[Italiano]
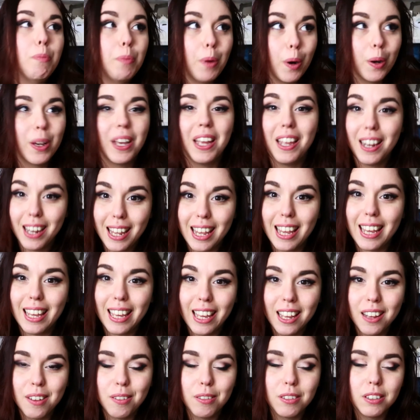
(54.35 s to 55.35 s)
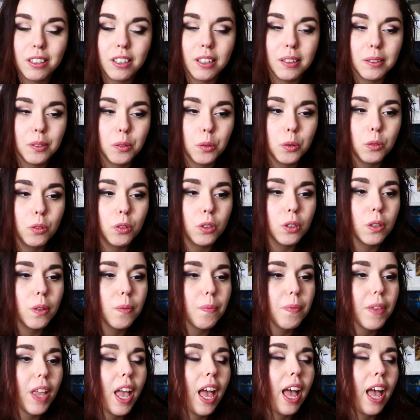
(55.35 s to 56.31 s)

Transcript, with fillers: poche righe, oltretutto,